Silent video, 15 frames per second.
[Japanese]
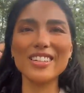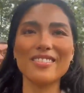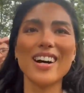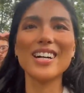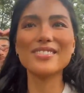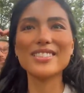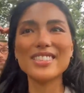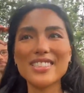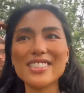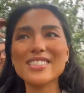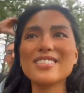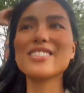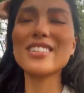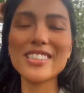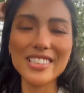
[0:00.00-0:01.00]
りは普
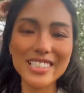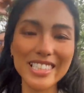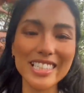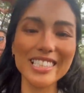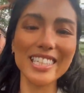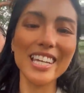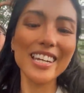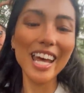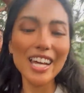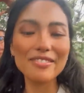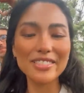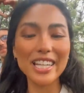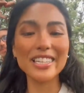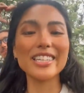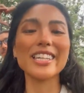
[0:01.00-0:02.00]
通の人生
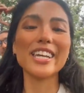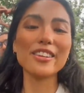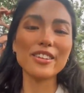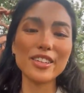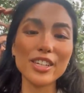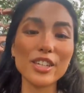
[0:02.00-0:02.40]
ライフなんだけど